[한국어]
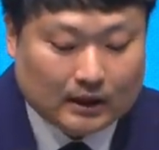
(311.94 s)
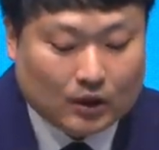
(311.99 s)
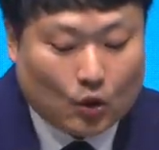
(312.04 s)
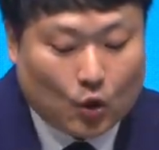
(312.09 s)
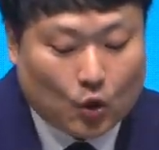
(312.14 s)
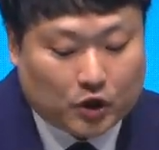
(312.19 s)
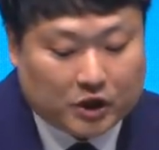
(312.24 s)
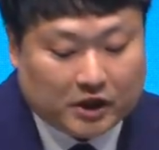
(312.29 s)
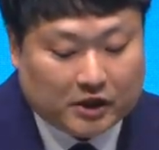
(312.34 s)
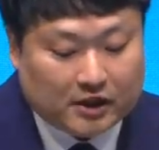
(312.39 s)

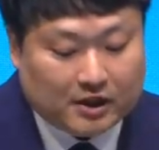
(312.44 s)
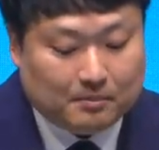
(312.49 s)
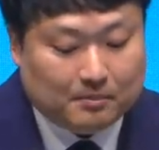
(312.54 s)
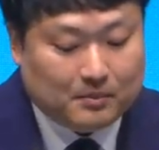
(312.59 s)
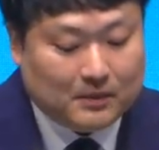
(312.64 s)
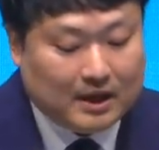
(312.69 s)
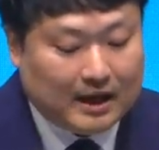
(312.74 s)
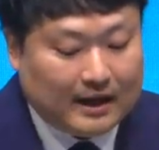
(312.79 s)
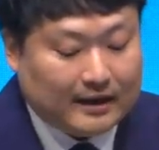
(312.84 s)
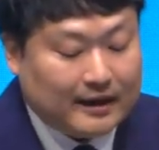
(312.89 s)
혹시
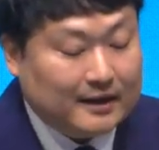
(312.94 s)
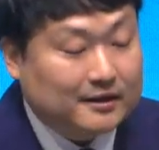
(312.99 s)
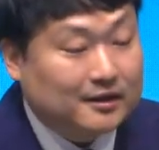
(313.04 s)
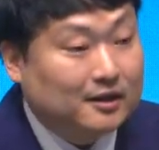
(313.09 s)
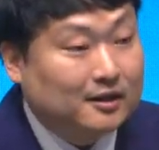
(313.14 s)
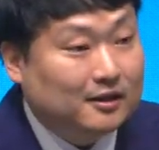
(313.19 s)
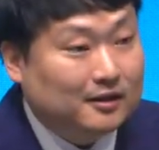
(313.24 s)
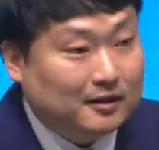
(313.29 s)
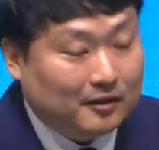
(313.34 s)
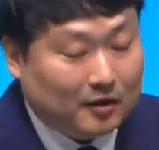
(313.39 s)

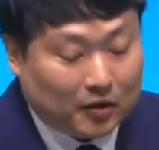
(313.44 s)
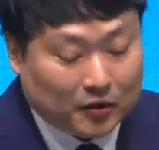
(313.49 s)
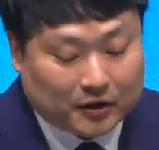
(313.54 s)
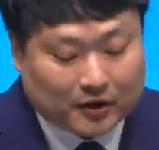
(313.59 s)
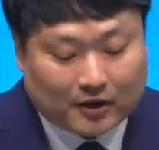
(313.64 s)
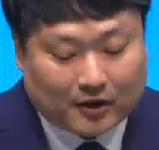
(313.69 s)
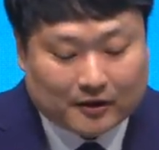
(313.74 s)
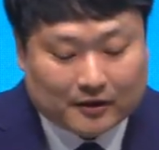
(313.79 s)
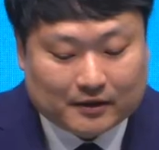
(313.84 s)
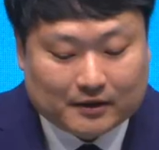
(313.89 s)
심리학에서
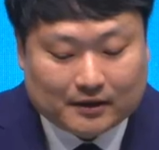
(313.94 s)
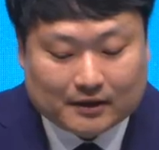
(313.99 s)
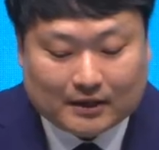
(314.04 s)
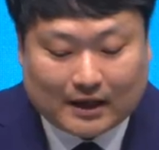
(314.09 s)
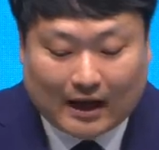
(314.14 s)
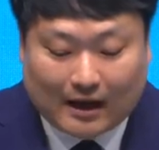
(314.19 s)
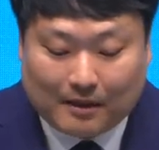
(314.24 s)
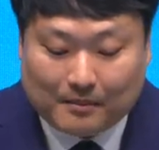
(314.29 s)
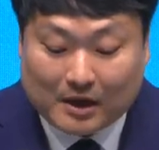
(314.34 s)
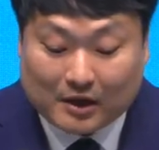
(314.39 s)
어떤
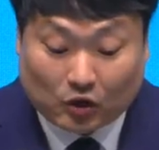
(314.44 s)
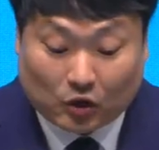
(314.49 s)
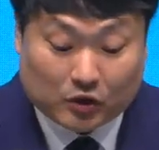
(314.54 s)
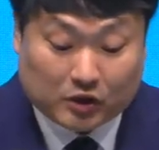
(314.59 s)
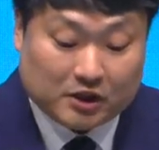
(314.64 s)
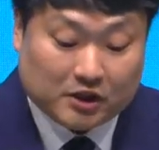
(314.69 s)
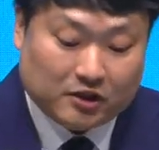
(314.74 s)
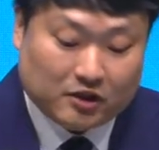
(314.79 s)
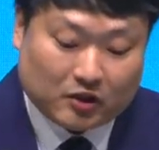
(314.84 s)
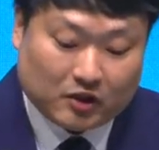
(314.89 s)
사람의
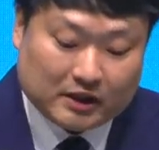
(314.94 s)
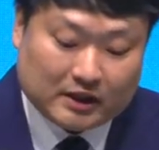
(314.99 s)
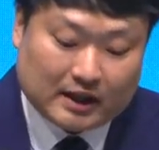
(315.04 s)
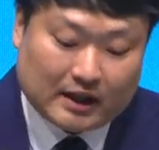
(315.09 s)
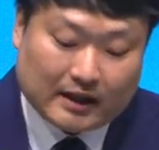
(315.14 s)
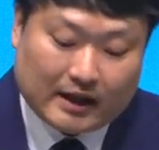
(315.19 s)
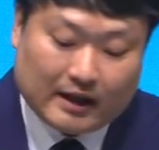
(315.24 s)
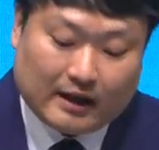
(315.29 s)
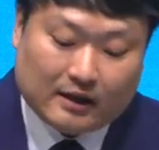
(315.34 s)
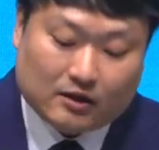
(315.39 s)
정신적
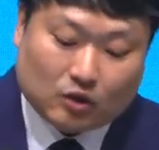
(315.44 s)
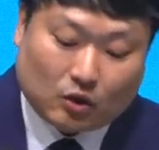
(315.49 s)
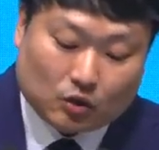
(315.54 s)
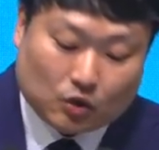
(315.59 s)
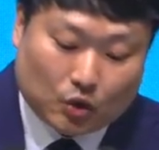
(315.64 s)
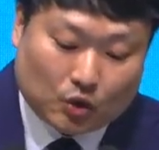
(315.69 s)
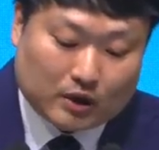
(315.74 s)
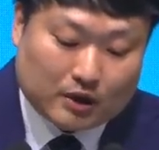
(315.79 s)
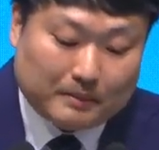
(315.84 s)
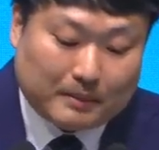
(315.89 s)
이상의
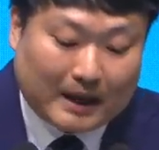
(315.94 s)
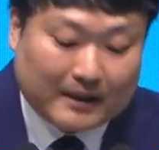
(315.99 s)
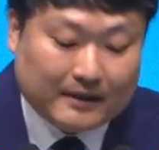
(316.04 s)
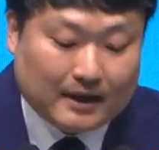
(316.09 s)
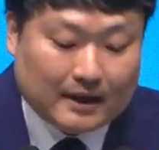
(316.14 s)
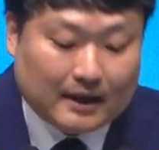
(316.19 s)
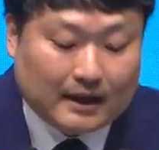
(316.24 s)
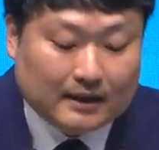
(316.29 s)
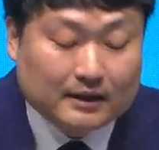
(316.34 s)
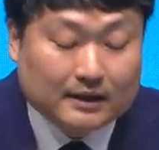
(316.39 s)
정도를
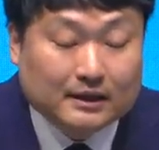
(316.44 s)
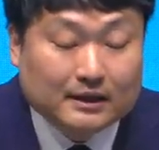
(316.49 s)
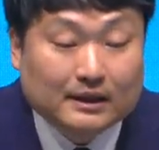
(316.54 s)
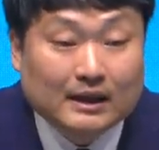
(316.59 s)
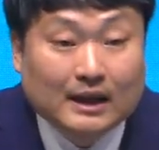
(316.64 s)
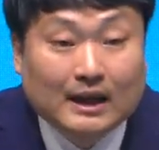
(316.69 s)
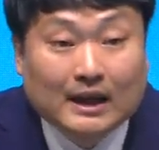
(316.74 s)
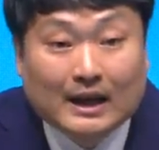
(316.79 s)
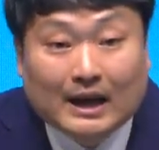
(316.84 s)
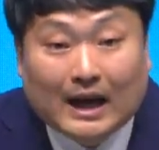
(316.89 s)
판단하는
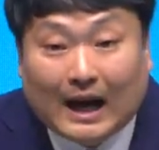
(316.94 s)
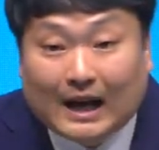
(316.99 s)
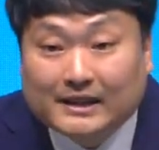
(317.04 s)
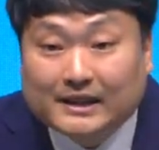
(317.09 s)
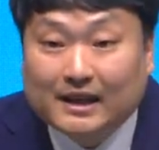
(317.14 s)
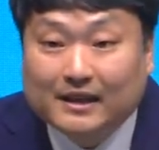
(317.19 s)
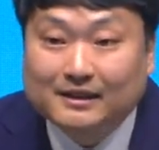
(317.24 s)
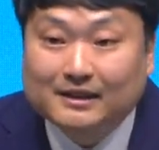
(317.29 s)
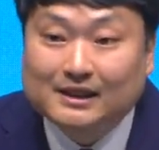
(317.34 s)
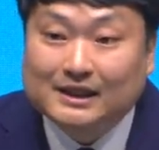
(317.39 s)

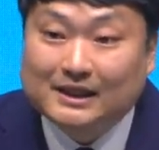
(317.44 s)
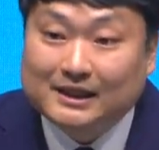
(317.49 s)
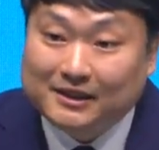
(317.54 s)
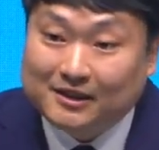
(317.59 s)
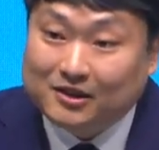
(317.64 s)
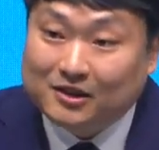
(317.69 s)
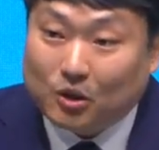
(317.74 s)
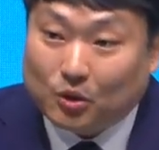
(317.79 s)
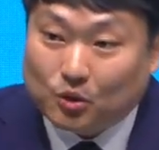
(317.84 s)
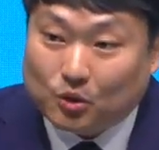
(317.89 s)
가장
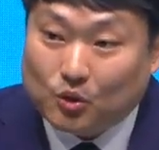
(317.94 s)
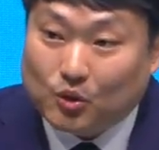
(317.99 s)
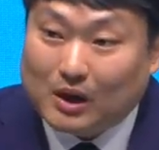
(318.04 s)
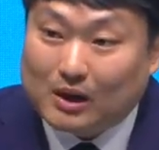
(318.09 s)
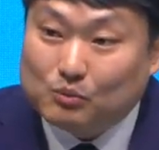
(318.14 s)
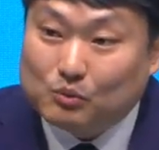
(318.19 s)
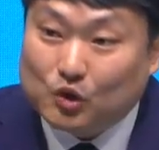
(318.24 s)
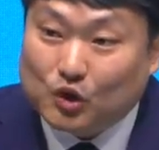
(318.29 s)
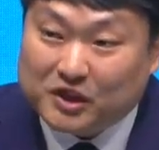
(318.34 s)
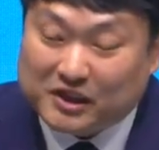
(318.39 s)
큰 척도가
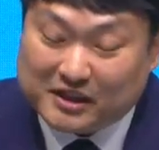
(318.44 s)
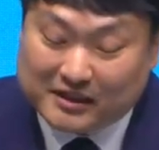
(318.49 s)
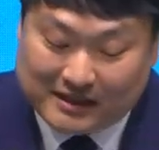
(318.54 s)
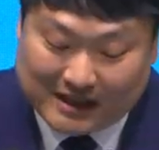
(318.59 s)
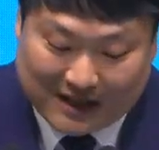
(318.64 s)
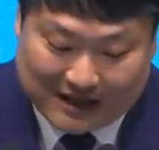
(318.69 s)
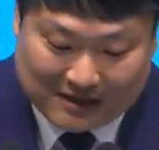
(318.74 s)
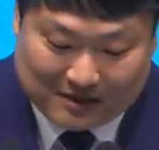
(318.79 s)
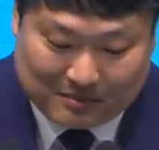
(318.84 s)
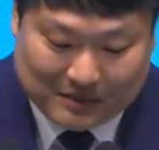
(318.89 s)
무엇인지
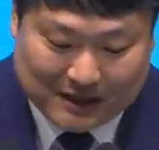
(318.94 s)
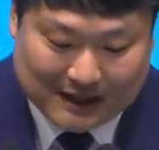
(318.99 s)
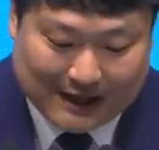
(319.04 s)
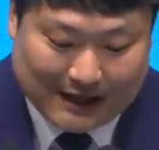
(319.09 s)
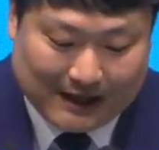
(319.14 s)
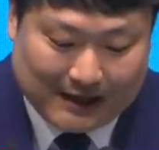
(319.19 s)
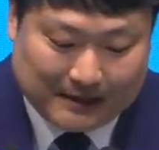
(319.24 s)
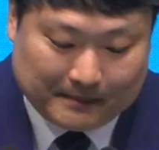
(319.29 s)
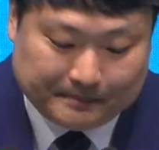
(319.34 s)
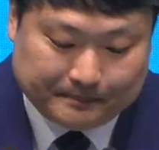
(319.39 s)

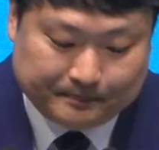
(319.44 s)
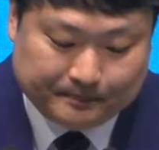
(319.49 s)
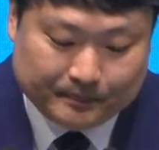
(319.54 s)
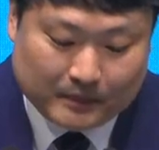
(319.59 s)
아십니까?